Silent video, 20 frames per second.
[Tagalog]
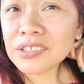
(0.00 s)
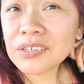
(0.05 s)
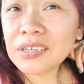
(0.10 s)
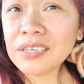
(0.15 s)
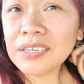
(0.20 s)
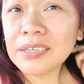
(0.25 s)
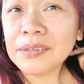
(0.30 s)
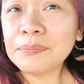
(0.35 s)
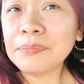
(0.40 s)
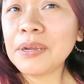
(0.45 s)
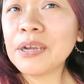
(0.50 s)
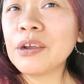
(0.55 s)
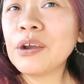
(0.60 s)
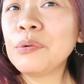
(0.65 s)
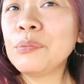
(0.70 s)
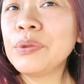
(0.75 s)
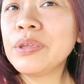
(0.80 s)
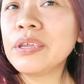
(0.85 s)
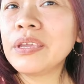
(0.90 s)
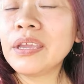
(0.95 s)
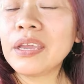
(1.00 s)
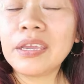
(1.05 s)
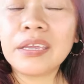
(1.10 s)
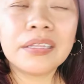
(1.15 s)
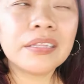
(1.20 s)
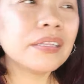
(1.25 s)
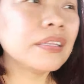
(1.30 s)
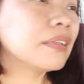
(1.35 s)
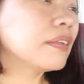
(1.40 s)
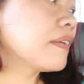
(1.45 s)
Actually, I pagka uh,
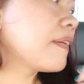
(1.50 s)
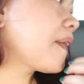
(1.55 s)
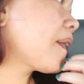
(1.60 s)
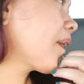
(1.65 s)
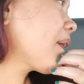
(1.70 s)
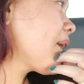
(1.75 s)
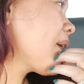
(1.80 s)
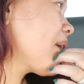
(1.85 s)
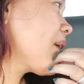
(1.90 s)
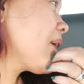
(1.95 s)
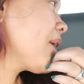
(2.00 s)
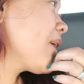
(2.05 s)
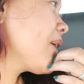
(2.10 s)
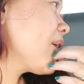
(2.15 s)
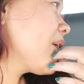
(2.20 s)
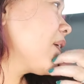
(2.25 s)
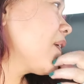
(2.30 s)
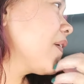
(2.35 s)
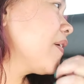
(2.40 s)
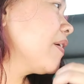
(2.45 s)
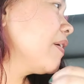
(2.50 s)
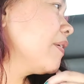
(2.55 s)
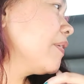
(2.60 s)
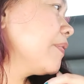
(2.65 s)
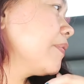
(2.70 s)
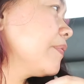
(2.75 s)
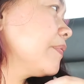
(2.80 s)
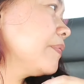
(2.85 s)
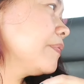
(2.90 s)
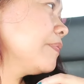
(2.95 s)
weekend... places where it doesn't say that you
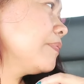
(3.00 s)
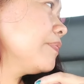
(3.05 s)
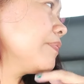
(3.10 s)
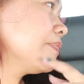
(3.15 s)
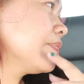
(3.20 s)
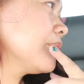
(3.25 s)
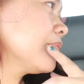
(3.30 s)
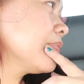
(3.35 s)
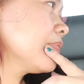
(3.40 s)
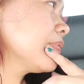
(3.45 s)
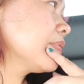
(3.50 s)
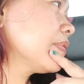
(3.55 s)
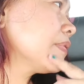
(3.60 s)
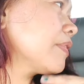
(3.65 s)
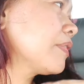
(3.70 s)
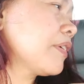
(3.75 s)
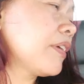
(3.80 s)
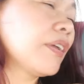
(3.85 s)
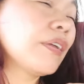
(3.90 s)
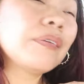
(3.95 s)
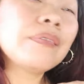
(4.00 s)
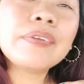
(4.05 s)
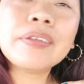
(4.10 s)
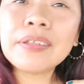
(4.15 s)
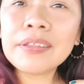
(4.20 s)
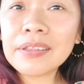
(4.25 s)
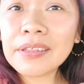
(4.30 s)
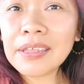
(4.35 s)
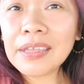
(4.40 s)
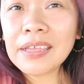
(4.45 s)
can't, so I did. Okay,
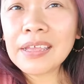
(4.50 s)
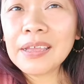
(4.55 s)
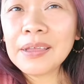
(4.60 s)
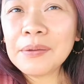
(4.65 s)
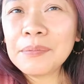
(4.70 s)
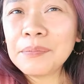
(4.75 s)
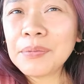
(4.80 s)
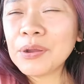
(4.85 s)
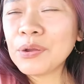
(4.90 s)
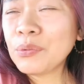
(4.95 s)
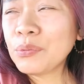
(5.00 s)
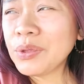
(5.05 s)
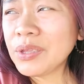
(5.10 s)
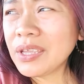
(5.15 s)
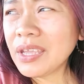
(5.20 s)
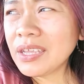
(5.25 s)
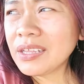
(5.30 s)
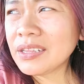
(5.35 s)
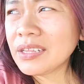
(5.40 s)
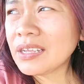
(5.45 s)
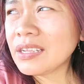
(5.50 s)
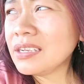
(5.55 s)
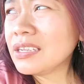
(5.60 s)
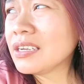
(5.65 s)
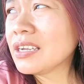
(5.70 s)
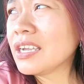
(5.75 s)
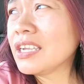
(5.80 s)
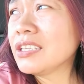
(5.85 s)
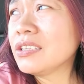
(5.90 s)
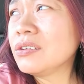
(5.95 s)
wait. Pag weekend
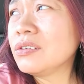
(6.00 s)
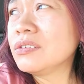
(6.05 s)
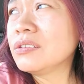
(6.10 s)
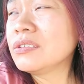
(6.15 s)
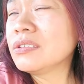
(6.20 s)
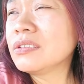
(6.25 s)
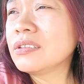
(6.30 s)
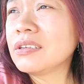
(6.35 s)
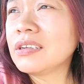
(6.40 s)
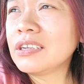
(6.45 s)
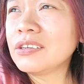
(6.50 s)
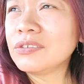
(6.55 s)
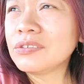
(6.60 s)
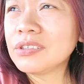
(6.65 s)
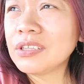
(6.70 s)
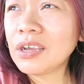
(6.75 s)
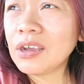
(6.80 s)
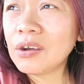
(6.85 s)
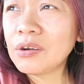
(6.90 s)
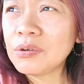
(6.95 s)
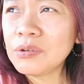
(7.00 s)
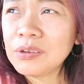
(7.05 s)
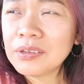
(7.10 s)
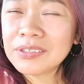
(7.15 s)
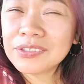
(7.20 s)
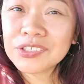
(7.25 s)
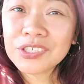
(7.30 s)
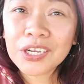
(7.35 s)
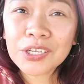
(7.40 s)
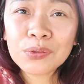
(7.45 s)
nakalagay doon, ano daw,
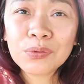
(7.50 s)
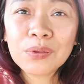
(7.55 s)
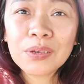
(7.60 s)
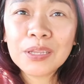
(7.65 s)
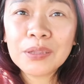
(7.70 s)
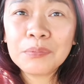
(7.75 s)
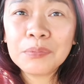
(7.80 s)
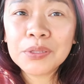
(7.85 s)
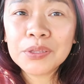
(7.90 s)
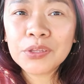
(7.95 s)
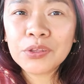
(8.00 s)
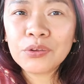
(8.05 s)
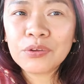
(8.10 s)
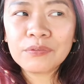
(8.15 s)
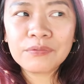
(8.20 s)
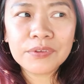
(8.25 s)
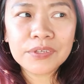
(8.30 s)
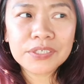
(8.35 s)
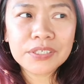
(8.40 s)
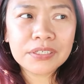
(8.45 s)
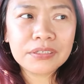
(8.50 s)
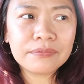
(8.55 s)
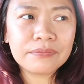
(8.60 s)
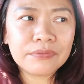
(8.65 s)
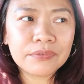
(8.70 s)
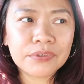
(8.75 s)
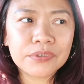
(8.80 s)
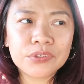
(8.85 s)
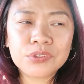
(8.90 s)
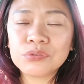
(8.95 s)
try to limit your visit
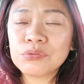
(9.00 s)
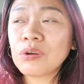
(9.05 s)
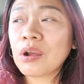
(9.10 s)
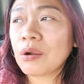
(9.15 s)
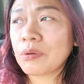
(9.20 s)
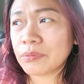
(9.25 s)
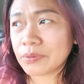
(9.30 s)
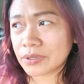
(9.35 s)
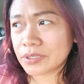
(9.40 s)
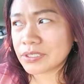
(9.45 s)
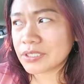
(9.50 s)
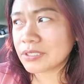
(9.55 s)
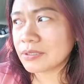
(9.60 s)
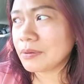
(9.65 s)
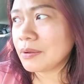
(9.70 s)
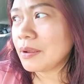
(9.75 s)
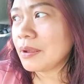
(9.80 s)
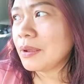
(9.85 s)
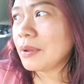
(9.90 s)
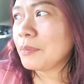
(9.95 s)
for 2 hours.